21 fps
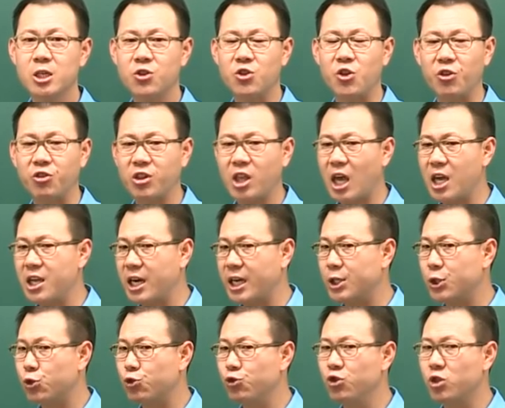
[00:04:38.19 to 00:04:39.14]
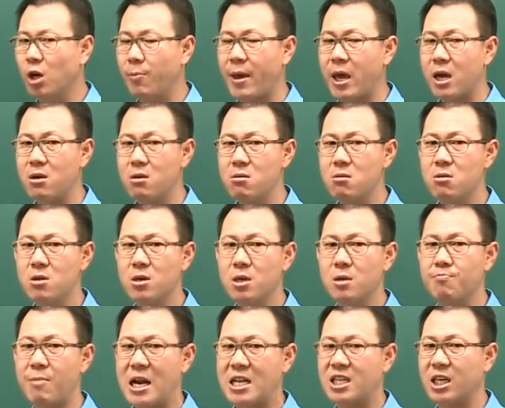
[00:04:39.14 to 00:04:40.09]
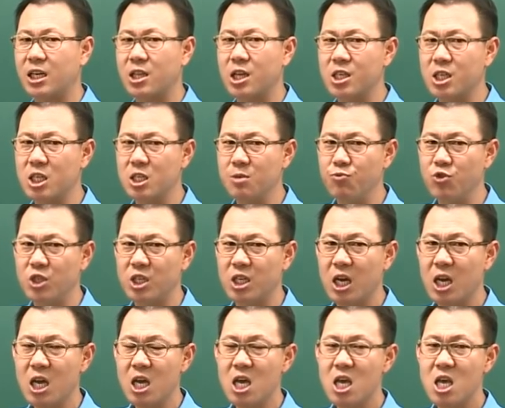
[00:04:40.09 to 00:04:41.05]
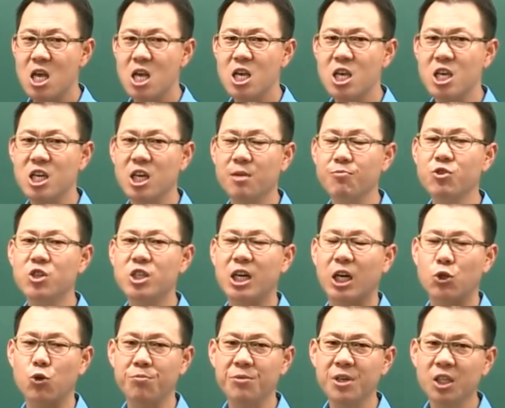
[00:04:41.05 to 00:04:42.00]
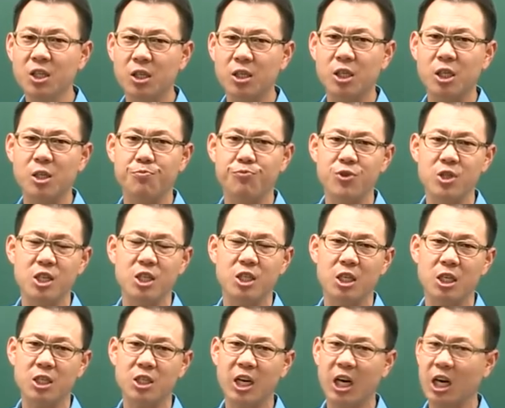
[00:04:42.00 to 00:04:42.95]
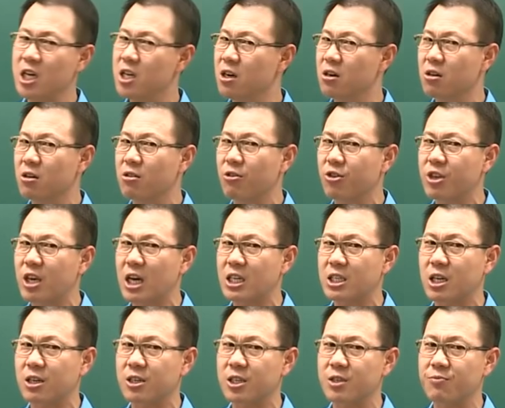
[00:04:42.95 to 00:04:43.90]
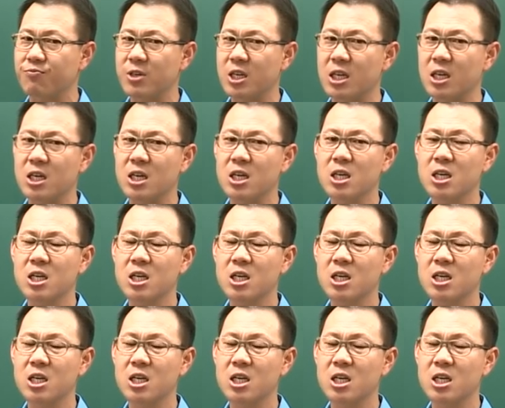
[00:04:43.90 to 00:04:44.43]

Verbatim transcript: 디테일한 순서 배열, 말장난 치는 문제, 이런 문제가 좀 있었을 뿐이지 제가 이런 건 어떻게 하자 그랬습니까?